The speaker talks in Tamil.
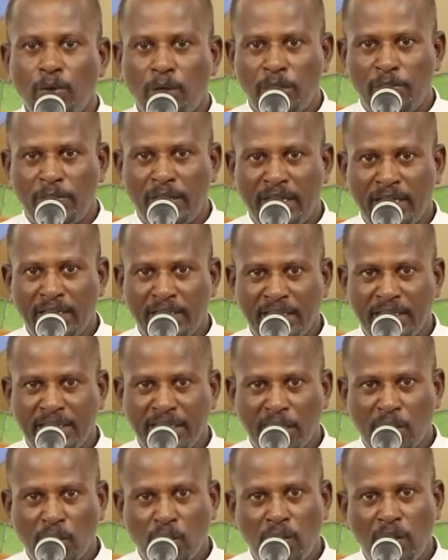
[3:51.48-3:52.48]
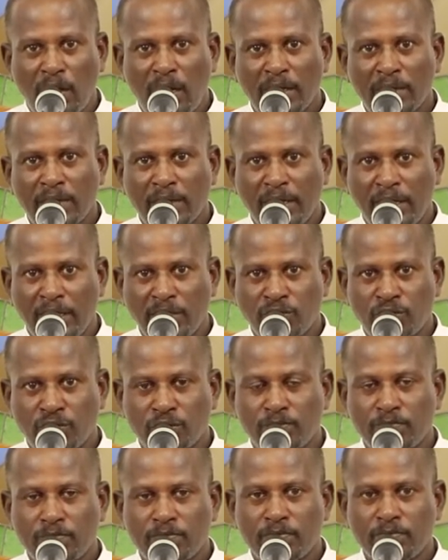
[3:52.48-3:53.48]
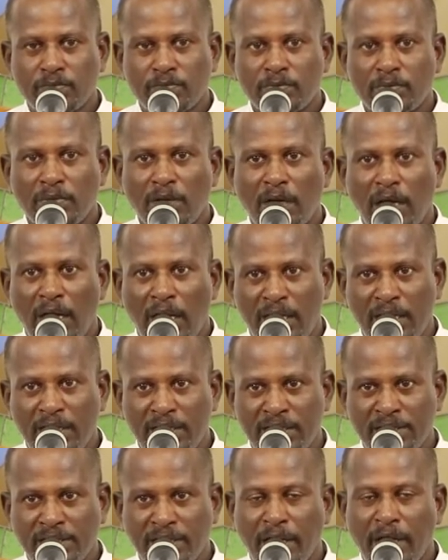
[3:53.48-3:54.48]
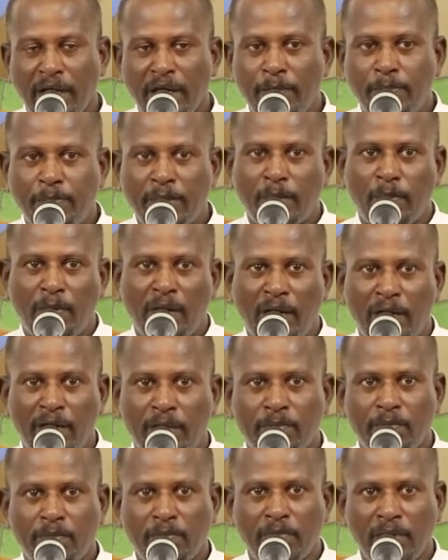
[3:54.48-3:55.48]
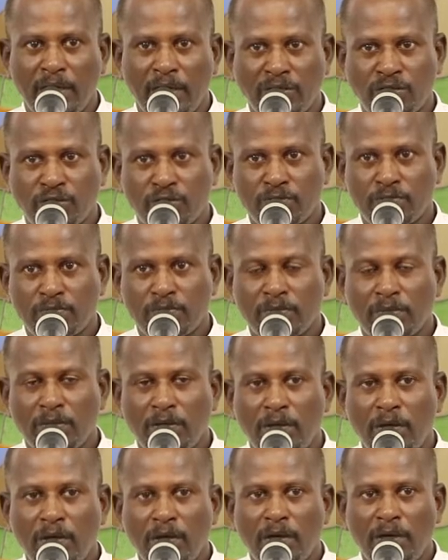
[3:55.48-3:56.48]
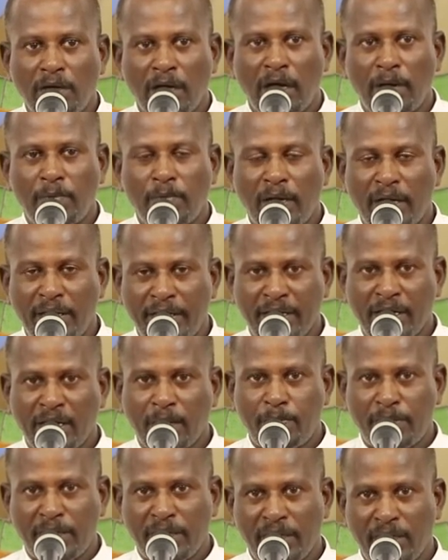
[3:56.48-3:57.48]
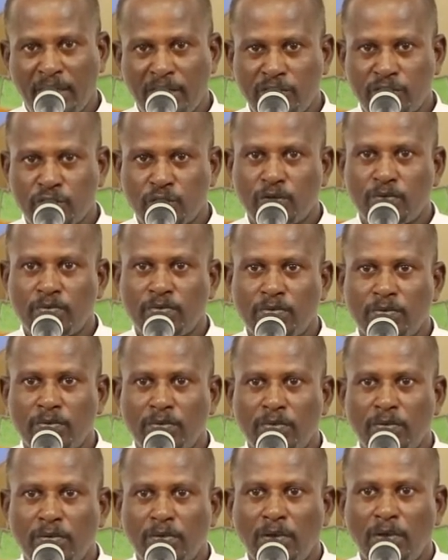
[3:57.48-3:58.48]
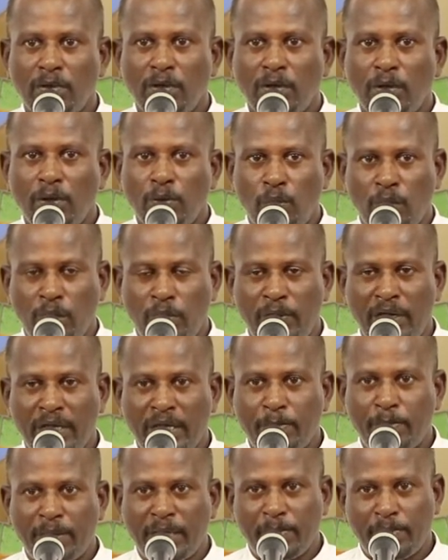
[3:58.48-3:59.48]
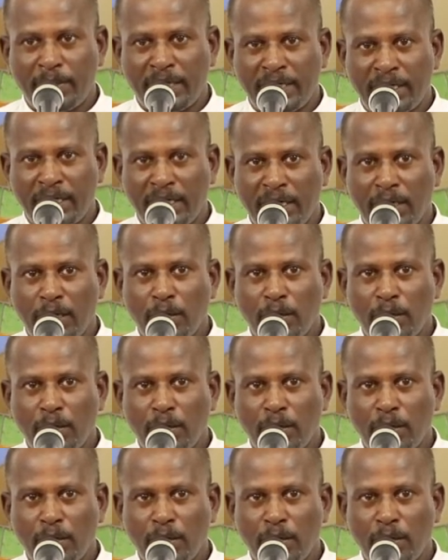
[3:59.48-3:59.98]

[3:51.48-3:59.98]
ஒருவேளை இதை டெக்கோலாக் என்றும் அல்லது நியாயப்பிரமாணம் என்றும் நாம் அழைக்கப்படுகின்றோம் ஒருவேளை இப்படிப்பட்ட